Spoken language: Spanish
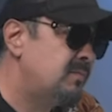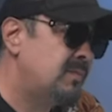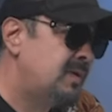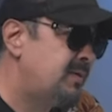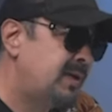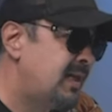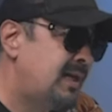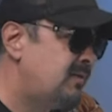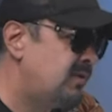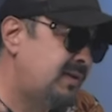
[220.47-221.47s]
De
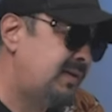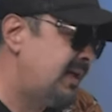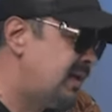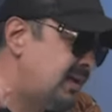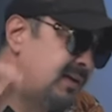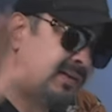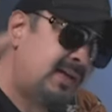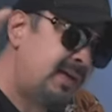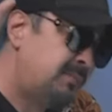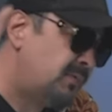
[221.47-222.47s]
verdad, o sea, si él le quiere
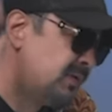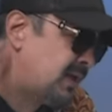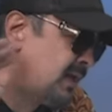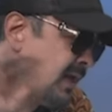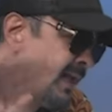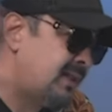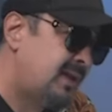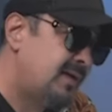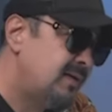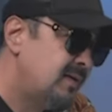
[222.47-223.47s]
seguir, pues
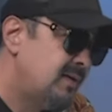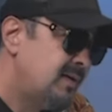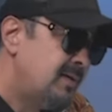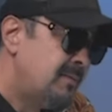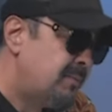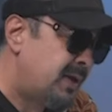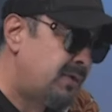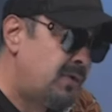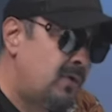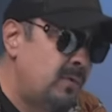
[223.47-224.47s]
adelante.
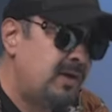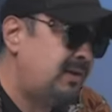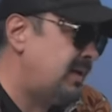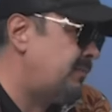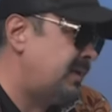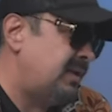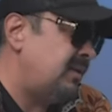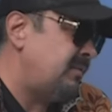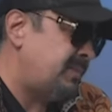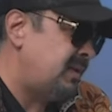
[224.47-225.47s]
Pero yo no voy a ser
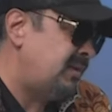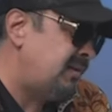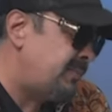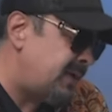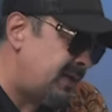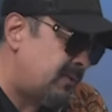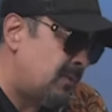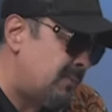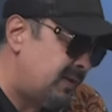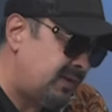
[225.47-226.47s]
parte, partícipe ni
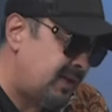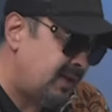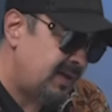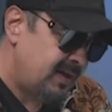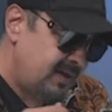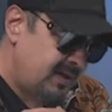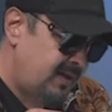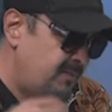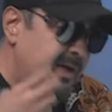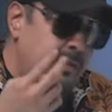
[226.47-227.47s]
cómplice
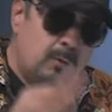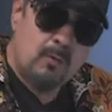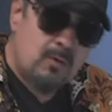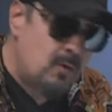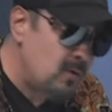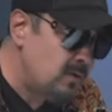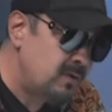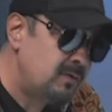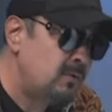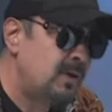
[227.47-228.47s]
ni verdugo
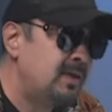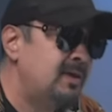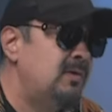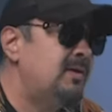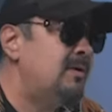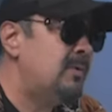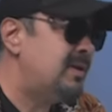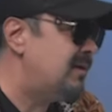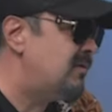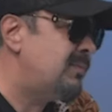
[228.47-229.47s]
de un cuate que no se da
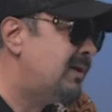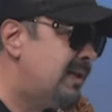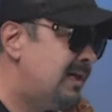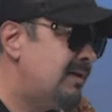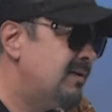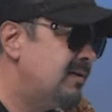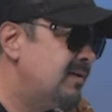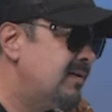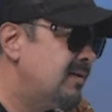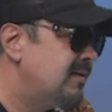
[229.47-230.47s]
cuenta que no puede.
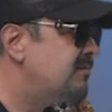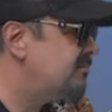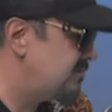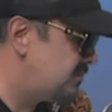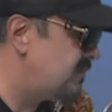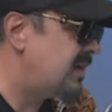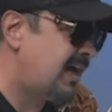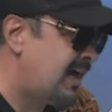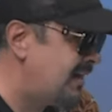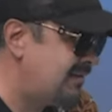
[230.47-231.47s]
Exacto.
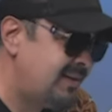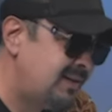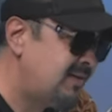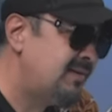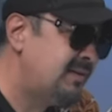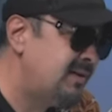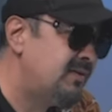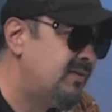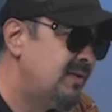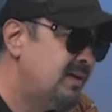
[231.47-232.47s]
Así es sencillo.